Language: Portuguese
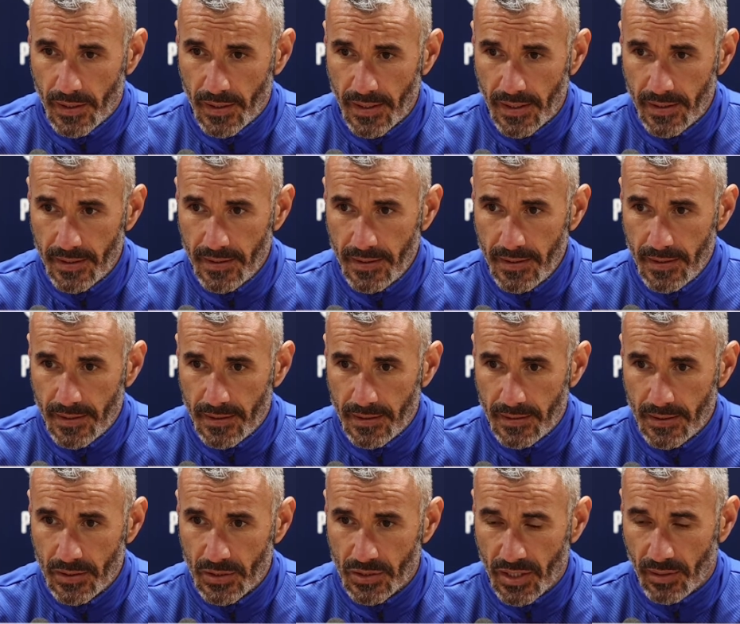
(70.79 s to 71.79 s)

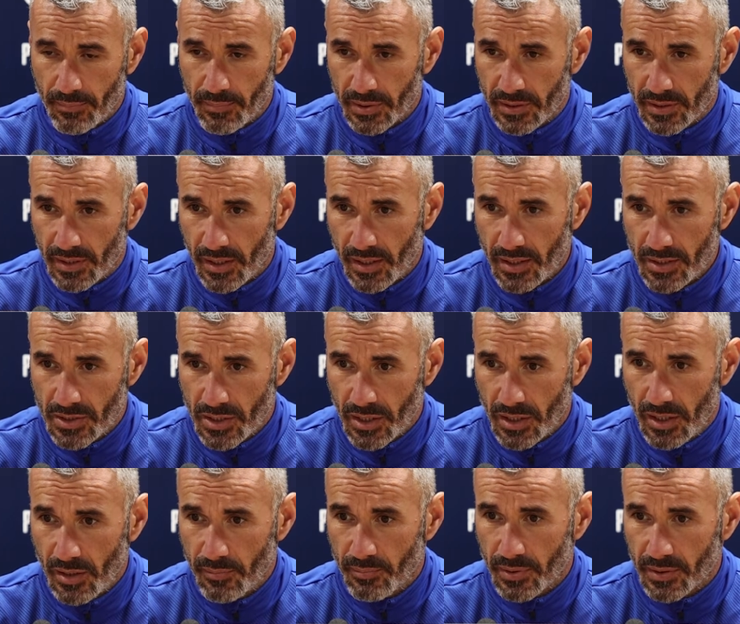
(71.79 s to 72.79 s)
aí e já para trás. A
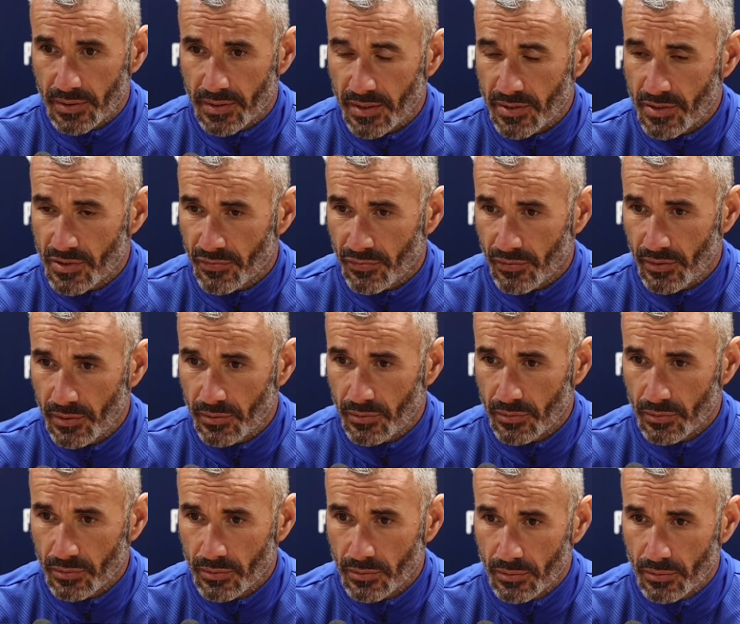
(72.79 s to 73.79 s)
equipa tem sofrido